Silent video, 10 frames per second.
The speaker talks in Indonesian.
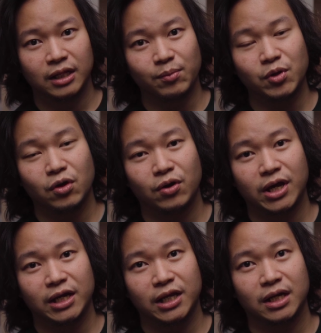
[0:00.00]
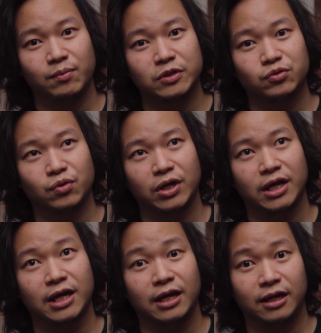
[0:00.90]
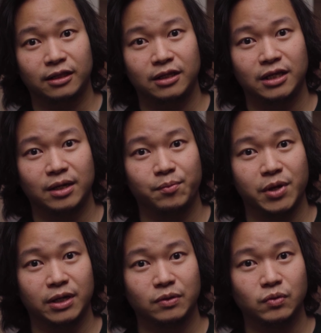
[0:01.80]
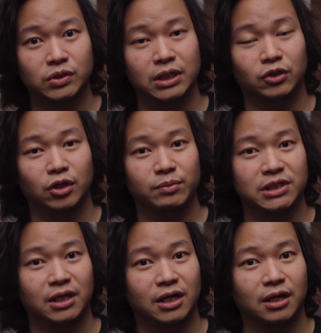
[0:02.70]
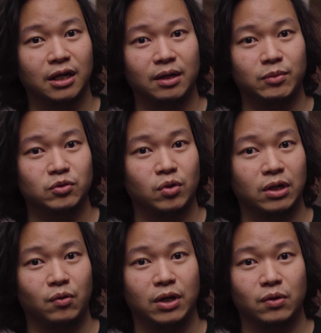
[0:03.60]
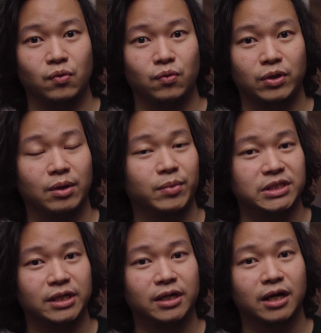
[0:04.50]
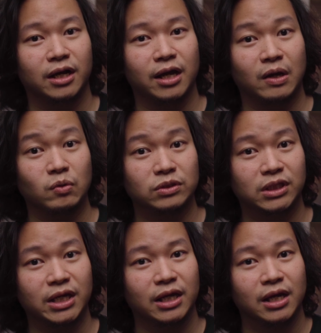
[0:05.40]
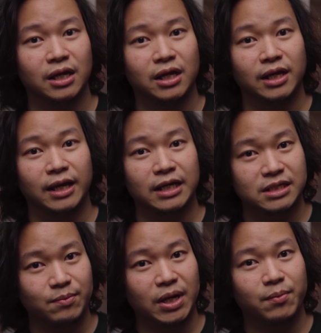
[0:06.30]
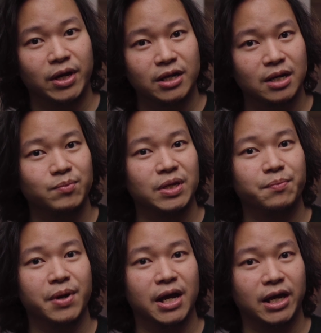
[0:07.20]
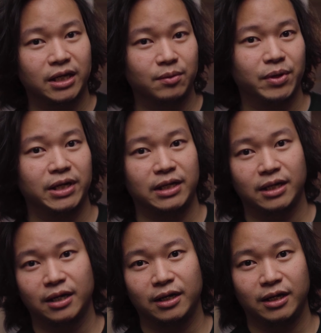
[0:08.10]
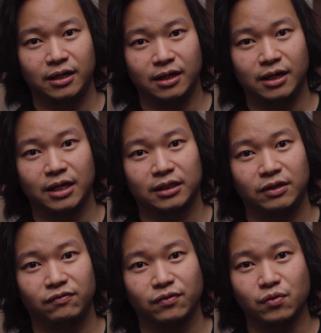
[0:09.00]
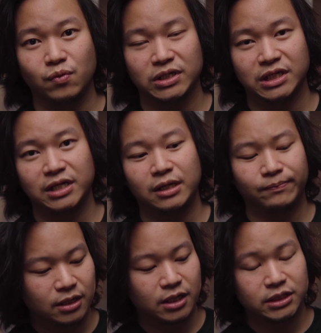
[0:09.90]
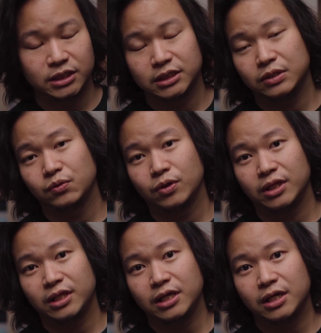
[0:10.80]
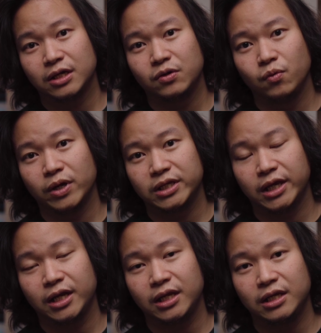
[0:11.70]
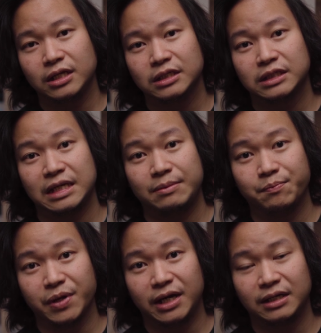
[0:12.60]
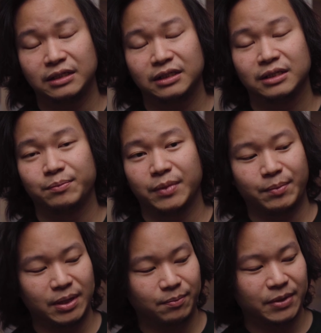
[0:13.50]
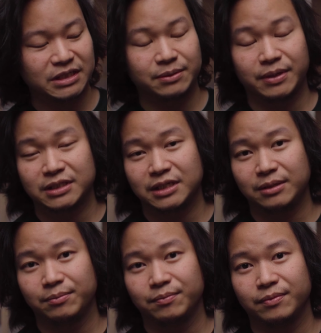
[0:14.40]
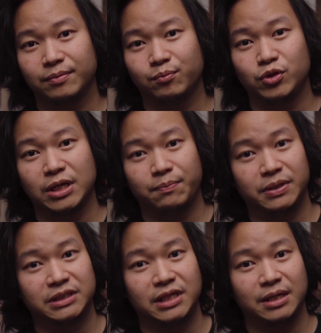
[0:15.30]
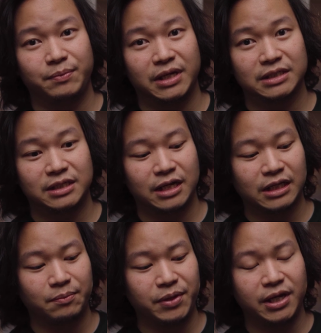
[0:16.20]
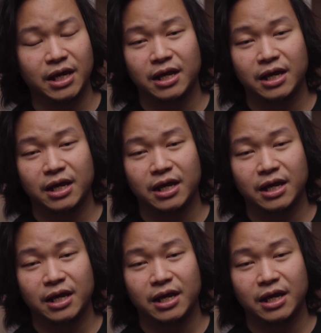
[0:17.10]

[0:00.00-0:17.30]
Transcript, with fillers: tapi kalau kalian lebih suka clarity yang bagus atau misalkan kalian lebih suka lagu-lagu yang bergenre akustik, S55 ini lebih baik dibandingkan Eagle Active 2. Jadi dari sisi sound quality keduanya ini seimbang. Memang masing-masing punya plus dan minus sendiri tapi